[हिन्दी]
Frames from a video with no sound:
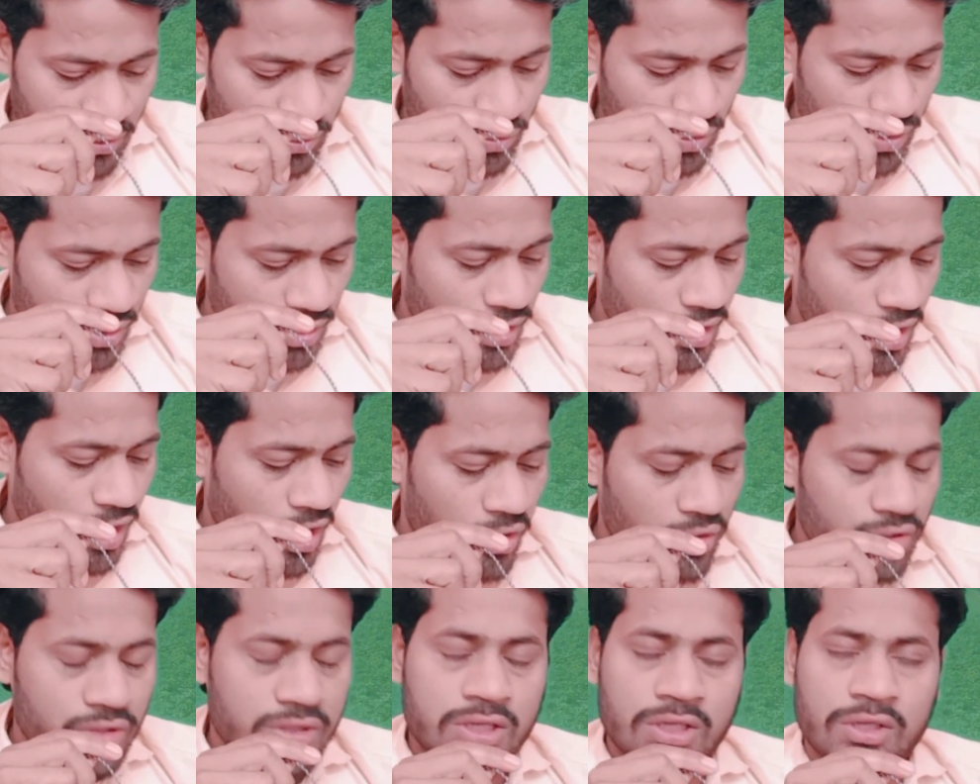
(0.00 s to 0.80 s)
आलू
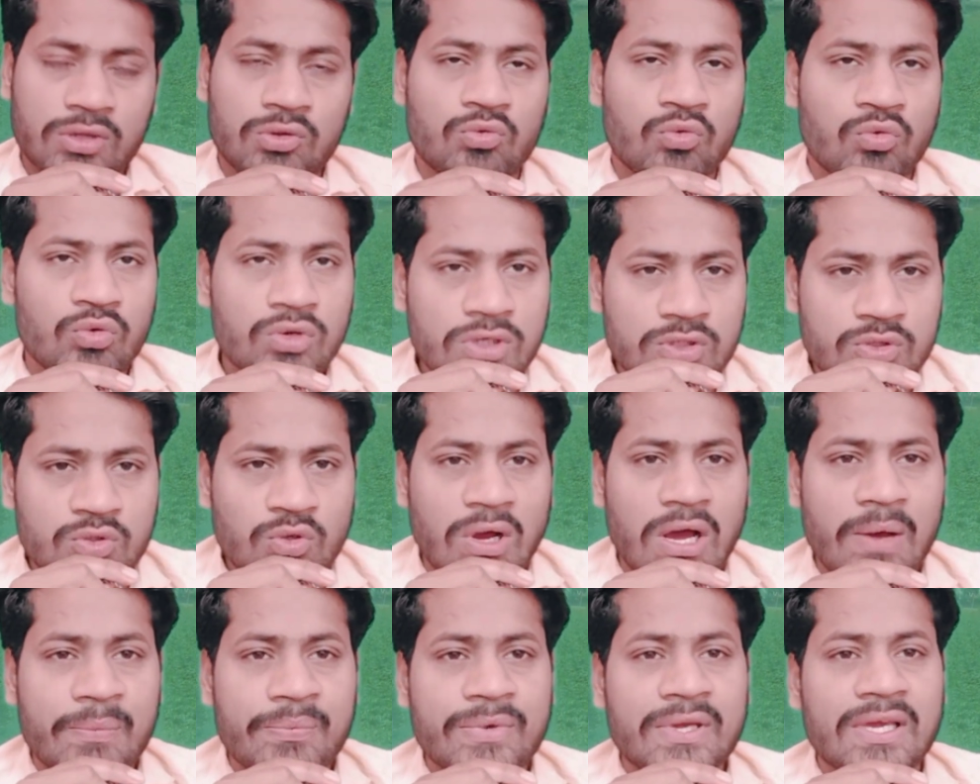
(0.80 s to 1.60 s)
और सिंदूरी
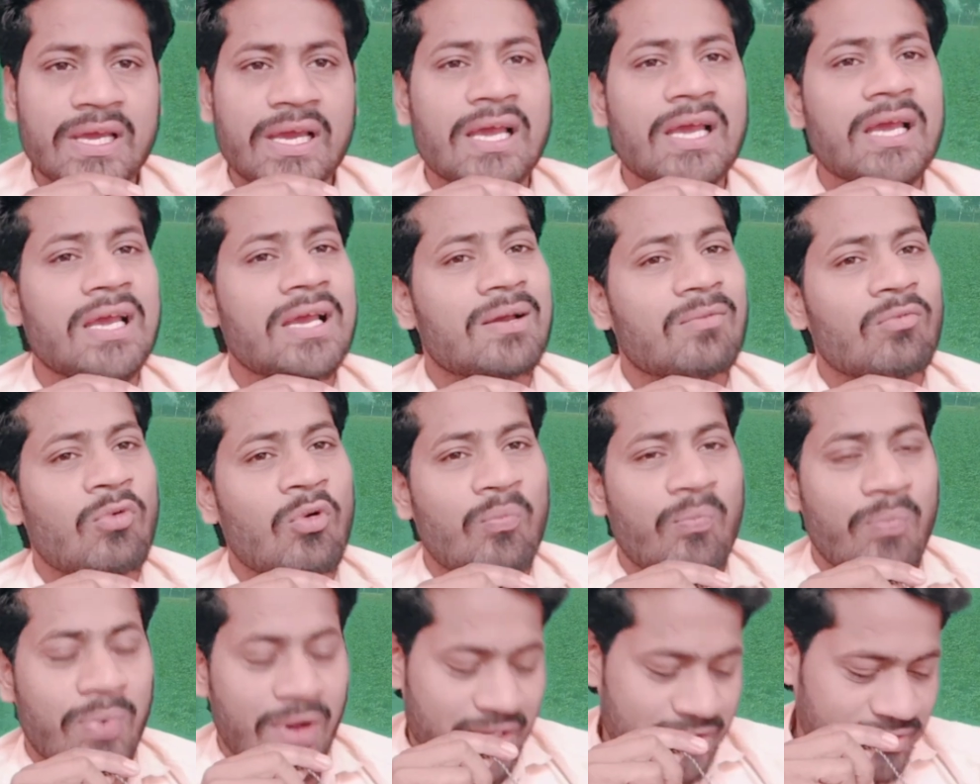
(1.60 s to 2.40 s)
जो आपकी है
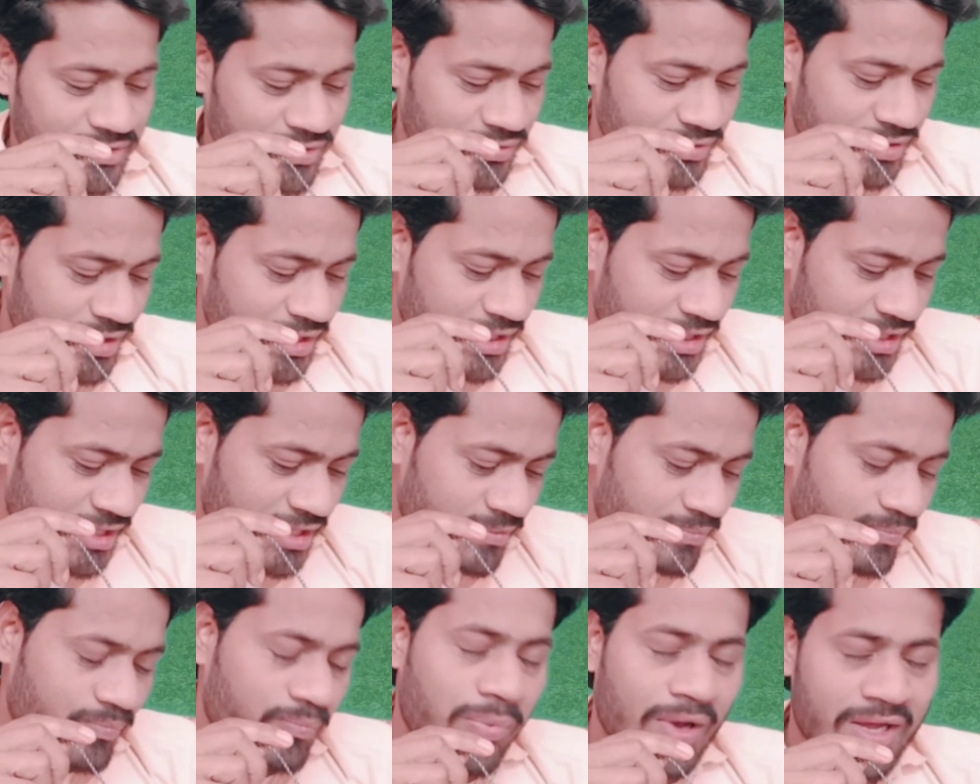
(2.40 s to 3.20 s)
वो पाँच सौ से
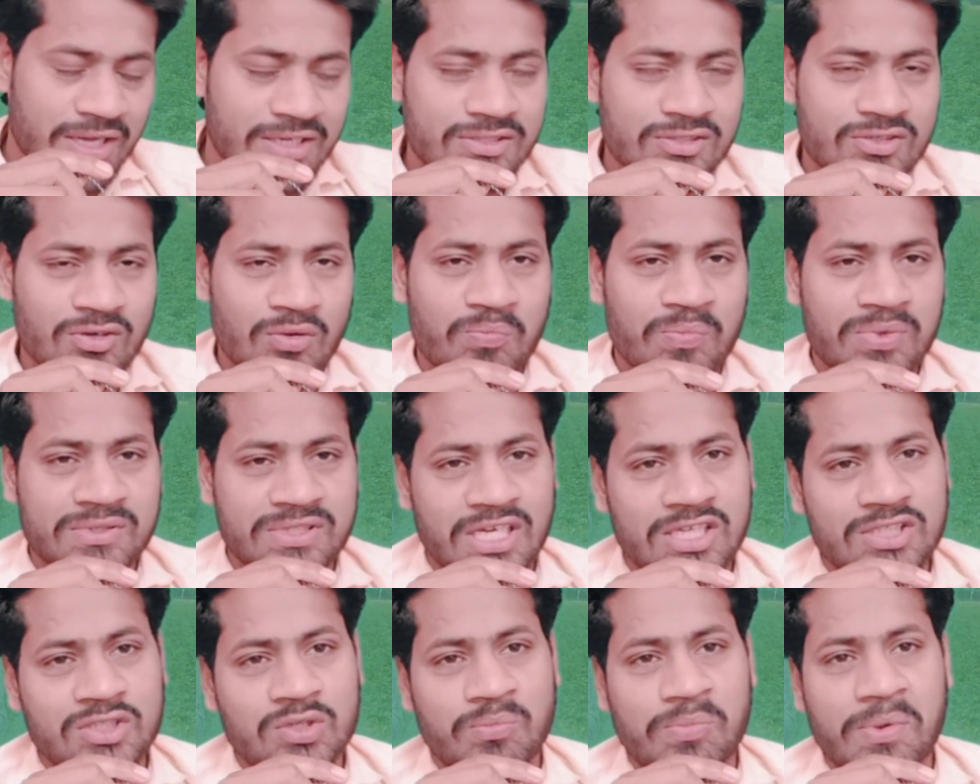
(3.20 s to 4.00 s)
लेकर पाँच सौ
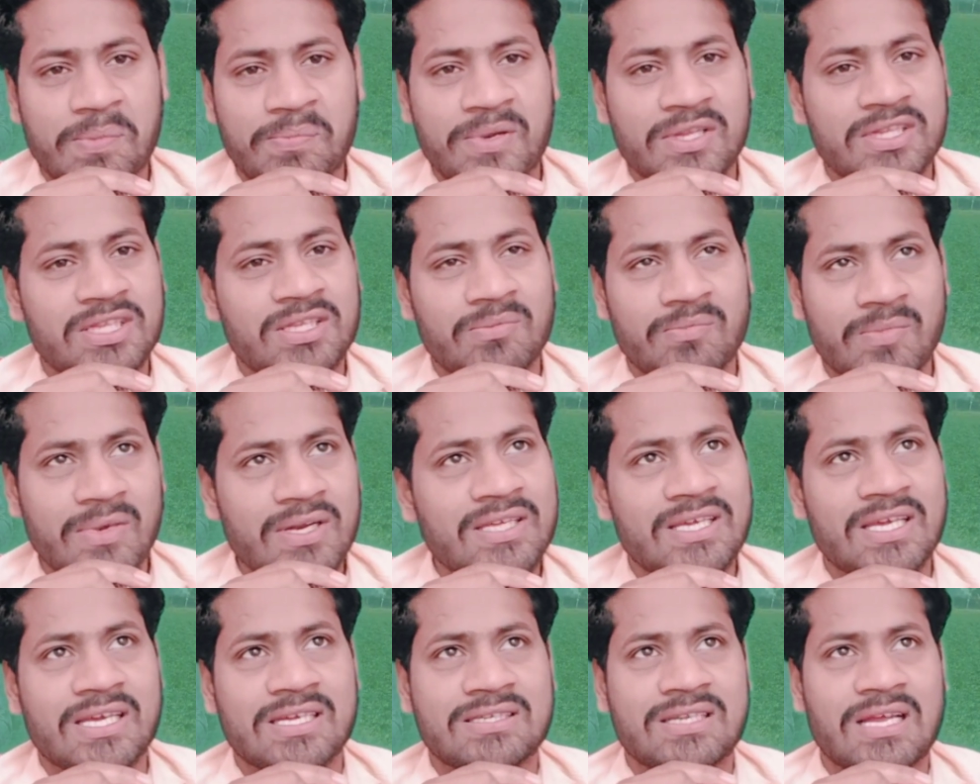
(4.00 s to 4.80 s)
पचास रुपये प्रति
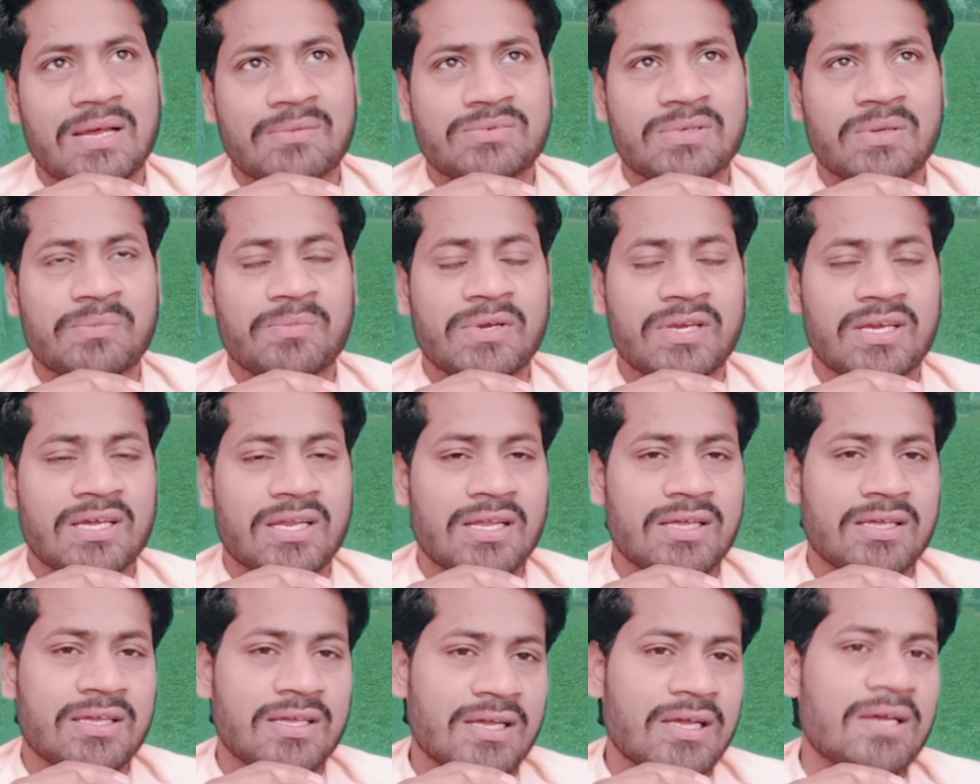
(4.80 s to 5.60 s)
मन के हिसाब से
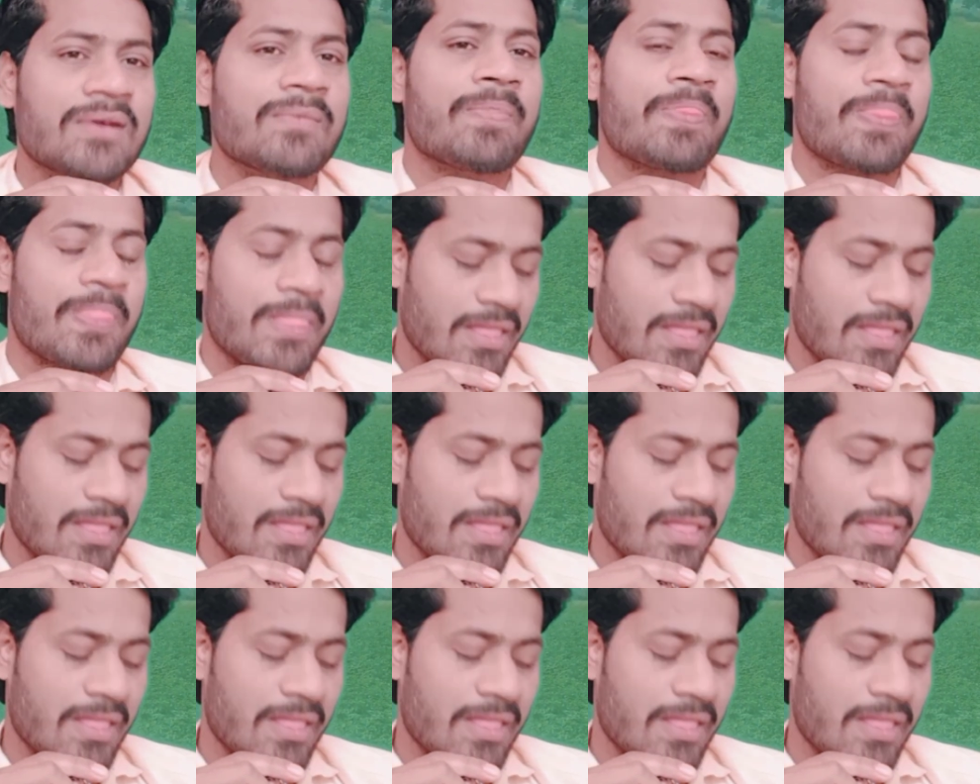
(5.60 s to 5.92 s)
बिक रही है